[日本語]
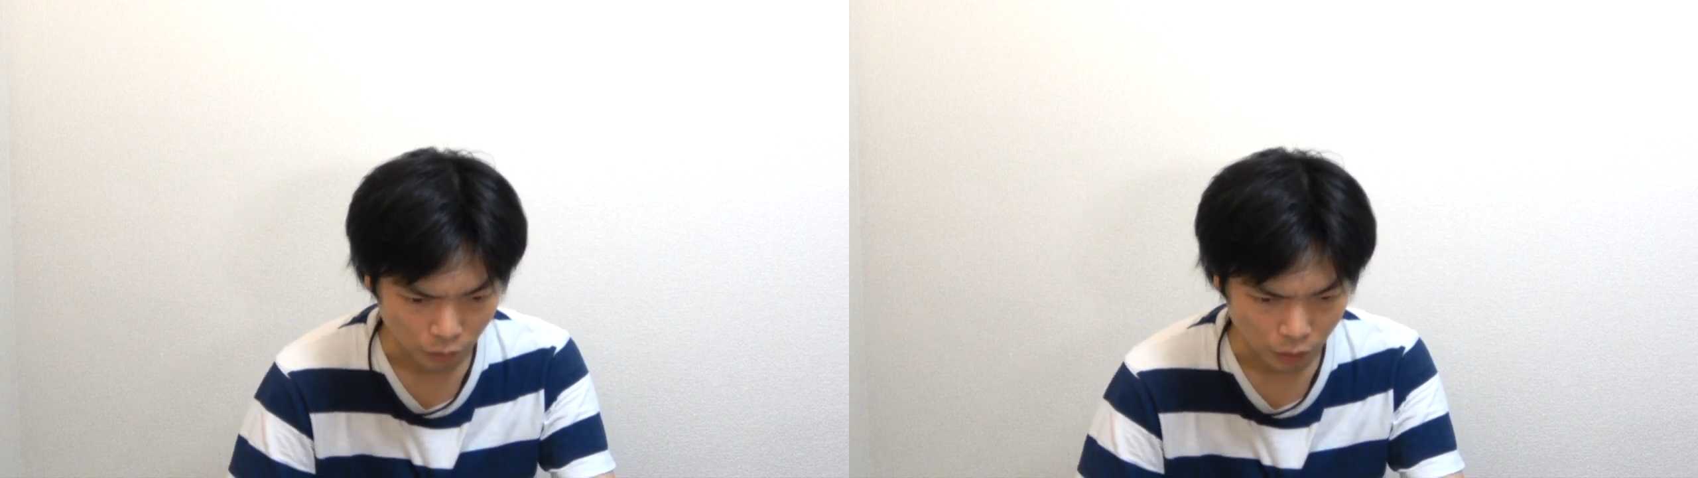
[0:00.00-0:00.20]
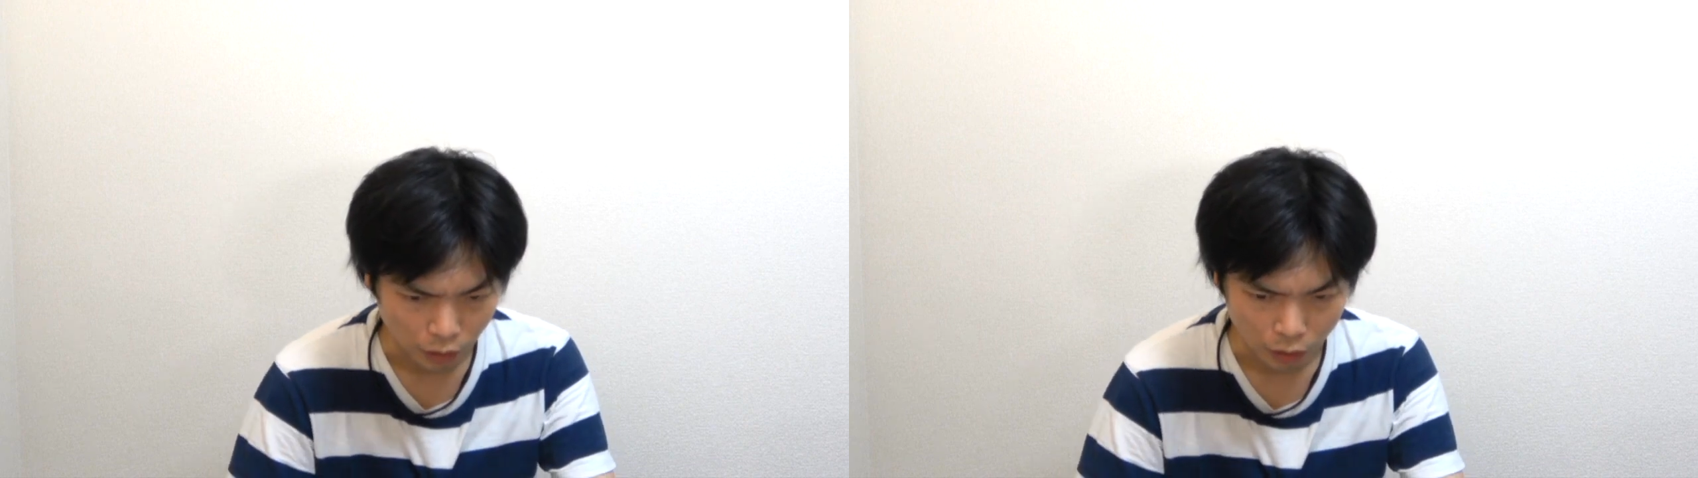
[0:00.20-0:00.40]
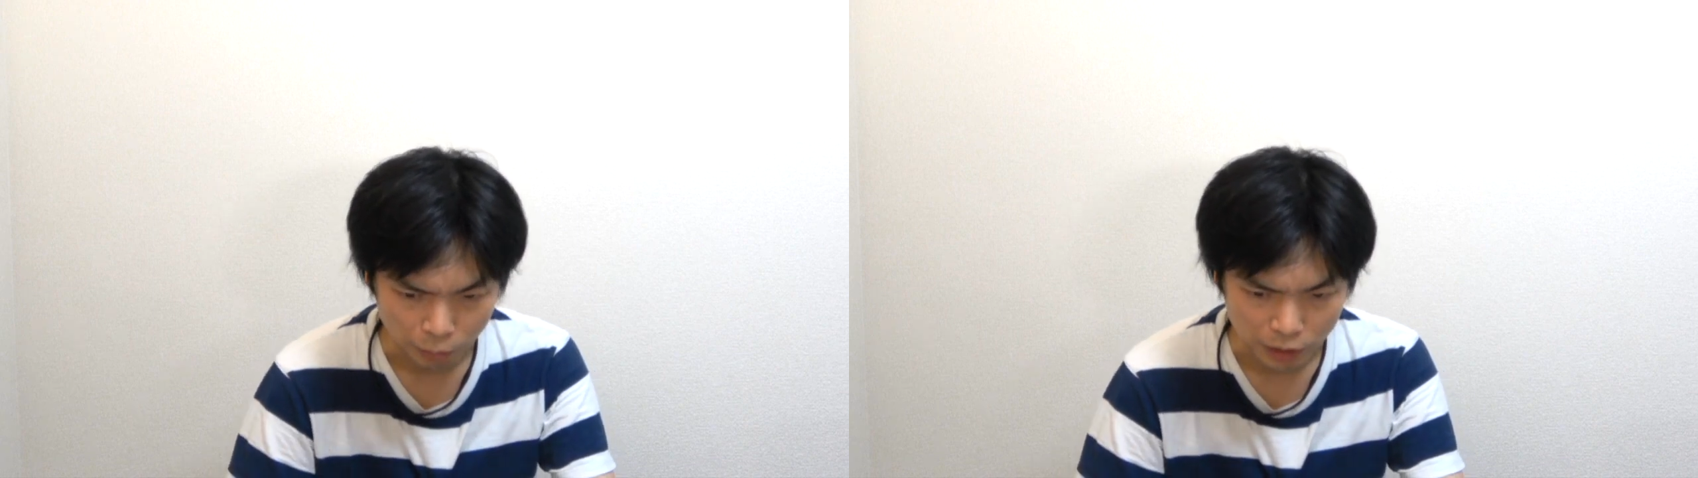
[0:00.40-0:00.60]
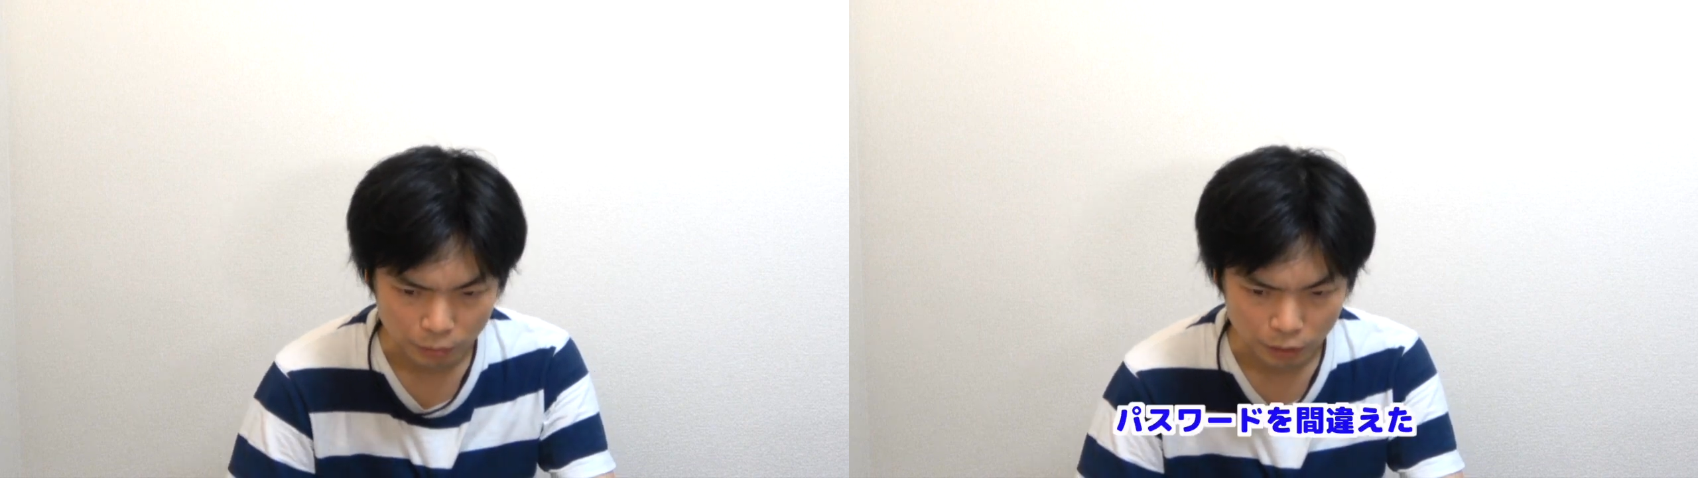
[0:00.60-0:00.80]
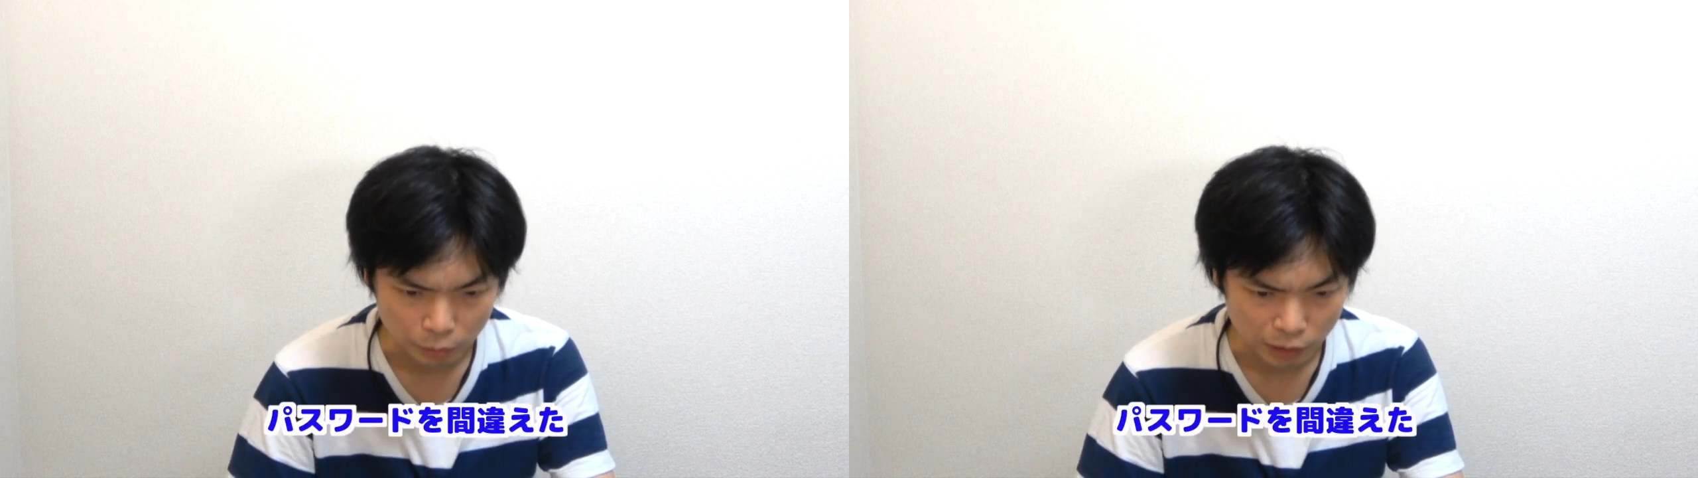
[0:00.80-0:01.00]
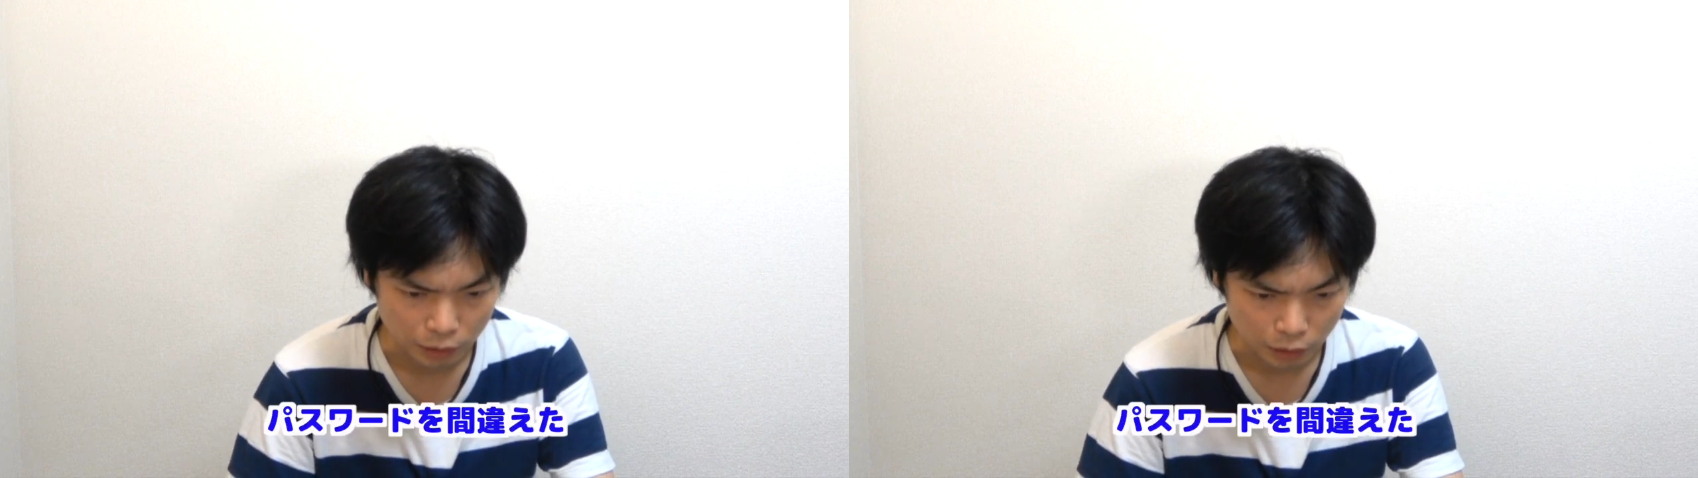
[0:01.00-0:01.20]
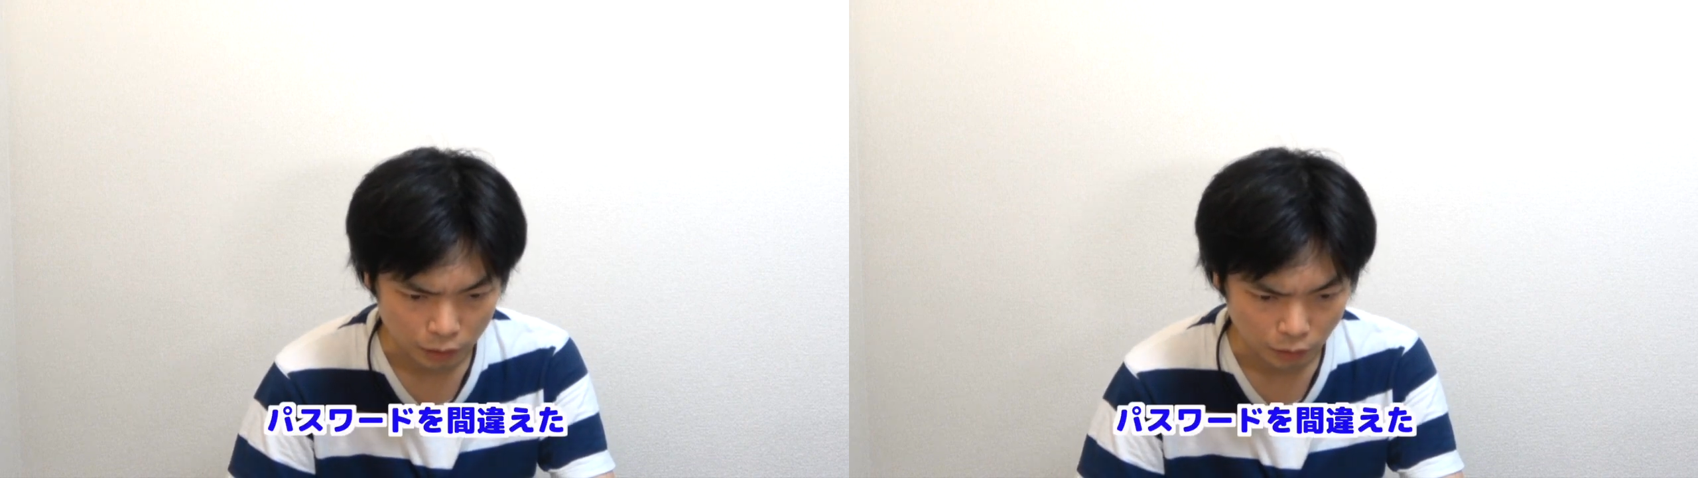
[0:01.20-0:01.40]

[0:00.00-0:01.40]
一回パスワードミスった。